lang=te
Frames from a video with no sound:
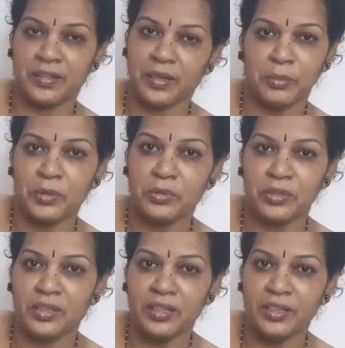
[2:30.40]

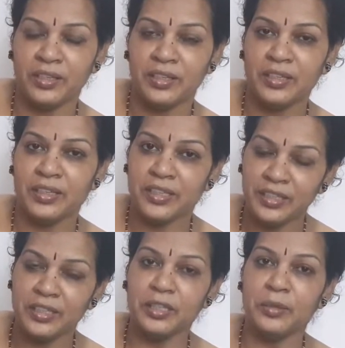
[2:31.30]
కనబడుతుంది కదా
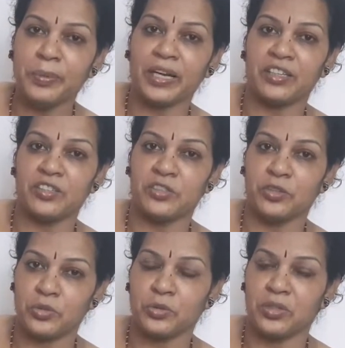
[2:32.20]
ఇది ఇది ప్రాక్టీస్
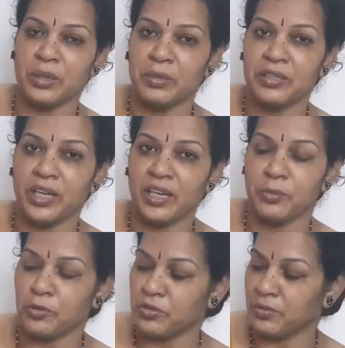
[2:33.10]
చేస్తూ ఉంటారు మీరు
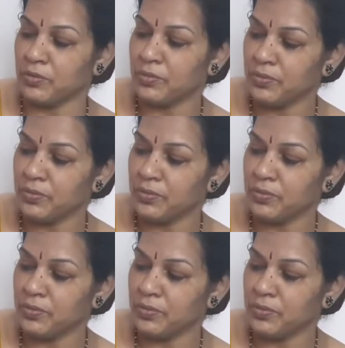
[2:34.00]
తాళం కోసం